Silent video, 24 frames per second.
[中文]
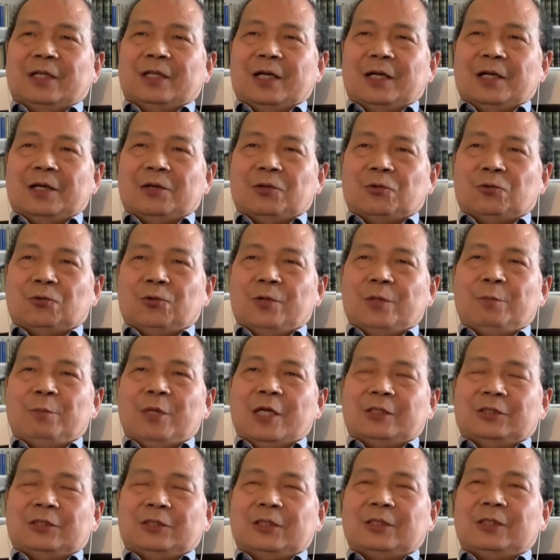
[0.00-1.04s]
呃会
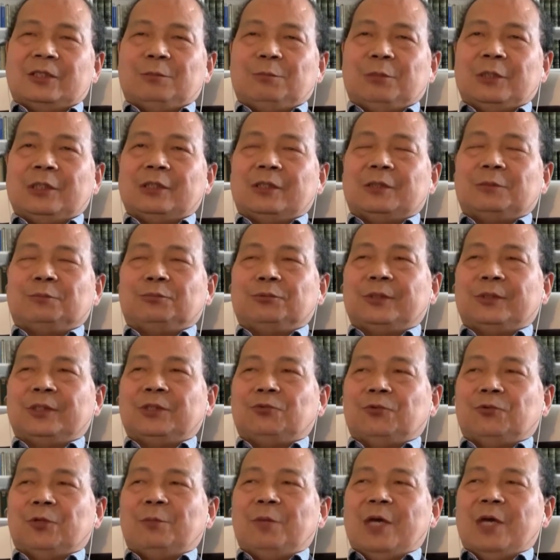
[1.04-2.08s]
面，习近平跟普京
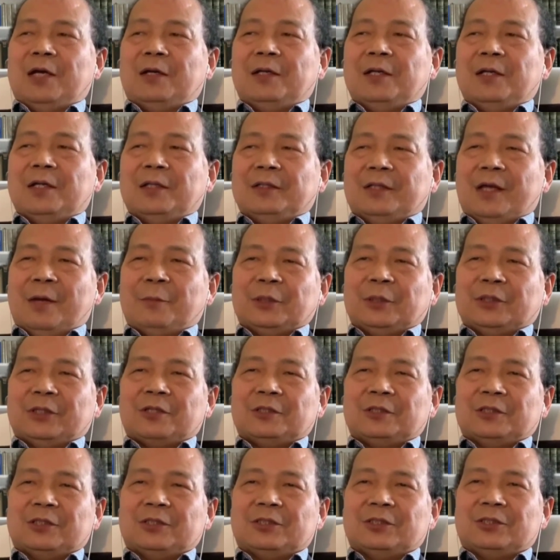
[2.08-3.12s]
会面，那么
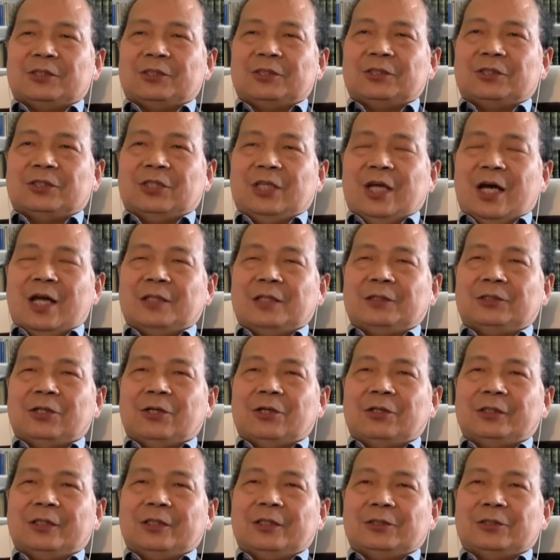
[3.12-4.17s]
当时是强
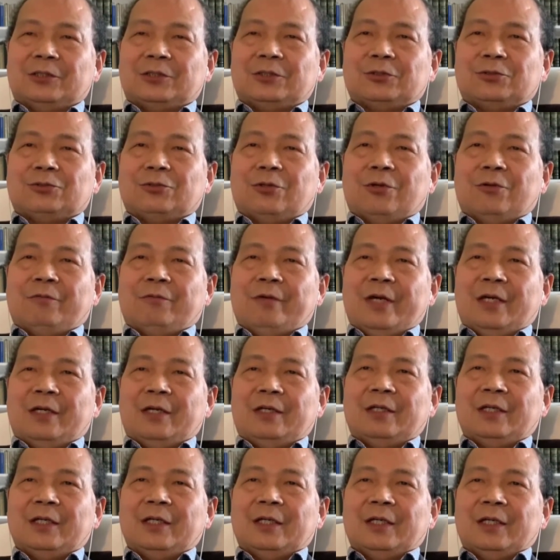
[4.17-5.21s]
调的是所
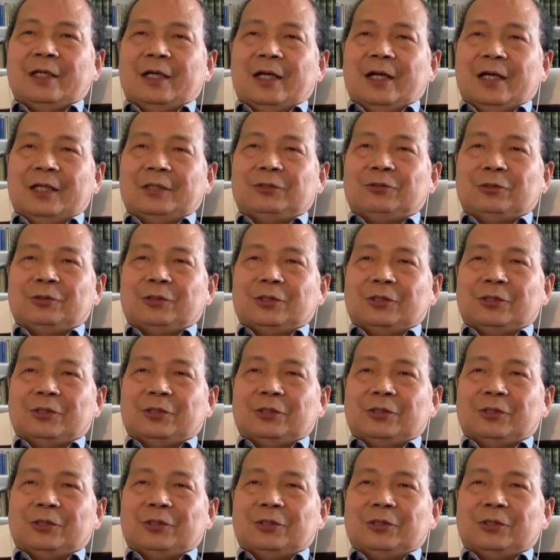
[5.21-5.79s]
谓呃就